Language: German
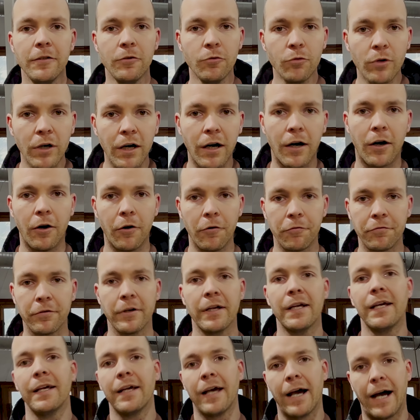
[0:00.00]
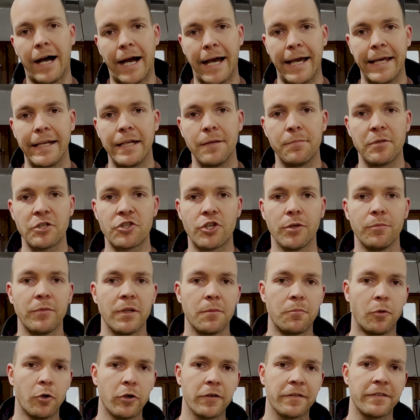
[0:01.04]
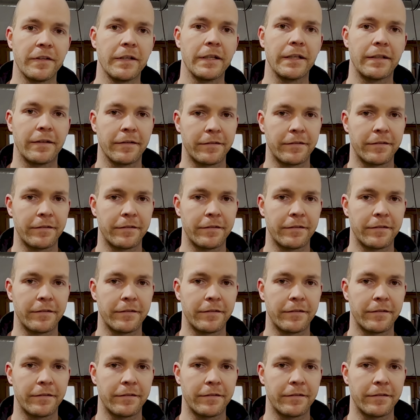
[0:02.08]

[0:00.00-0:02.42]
nur auf eine bestimmte Buchse.